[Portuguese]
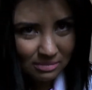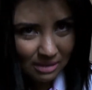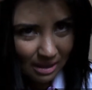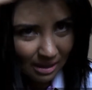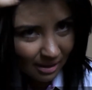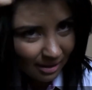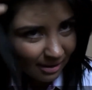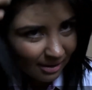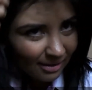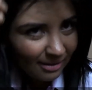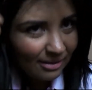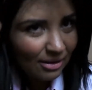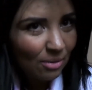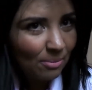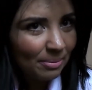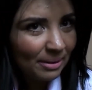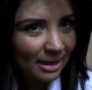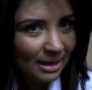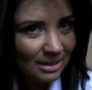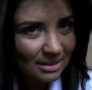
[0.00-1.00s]
é, não
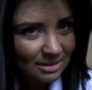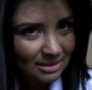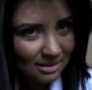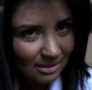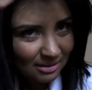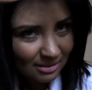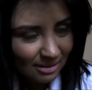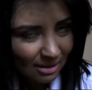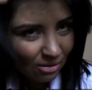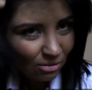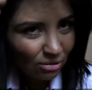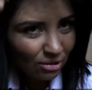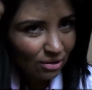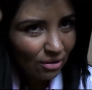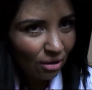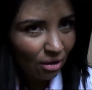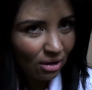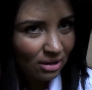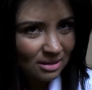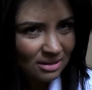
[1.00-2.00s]
parece que tá
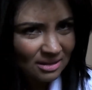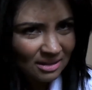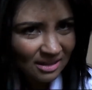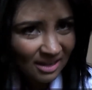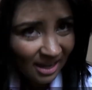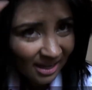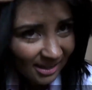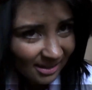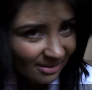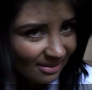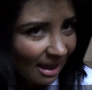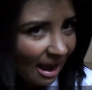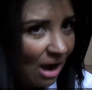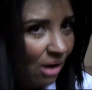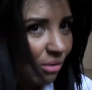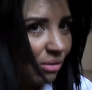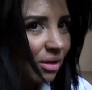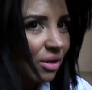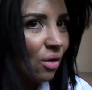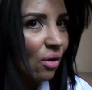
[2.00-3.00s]
oleosa, nem tá
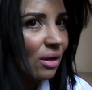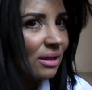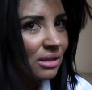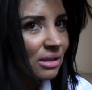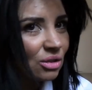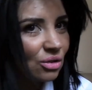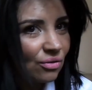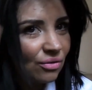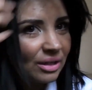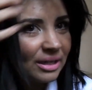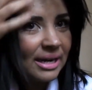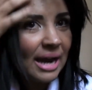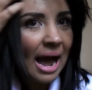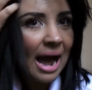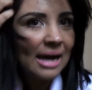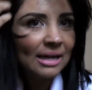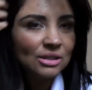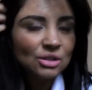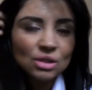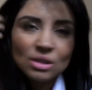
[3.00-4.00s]
oleosa de
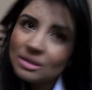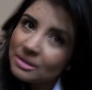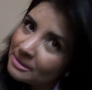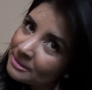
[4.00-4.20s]
verdade.